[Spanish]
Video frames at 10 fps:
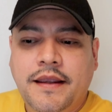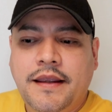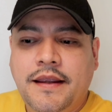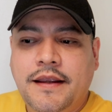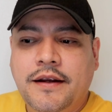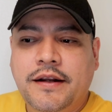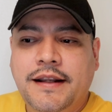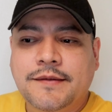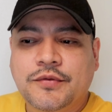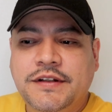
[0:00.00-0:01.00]
Eh,
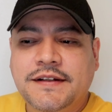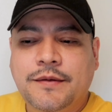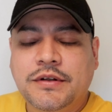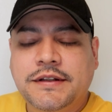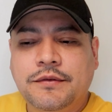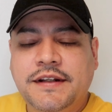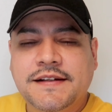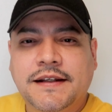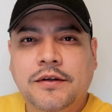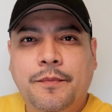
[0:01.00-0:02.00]
las bocinas que voy a estar
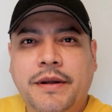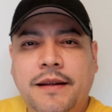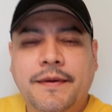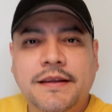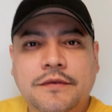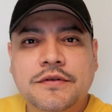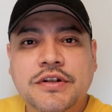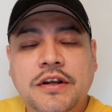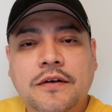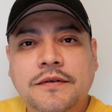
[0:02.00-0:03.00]
utilizando para eventos
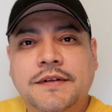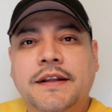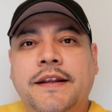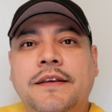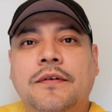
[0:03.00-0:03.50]
chicos en,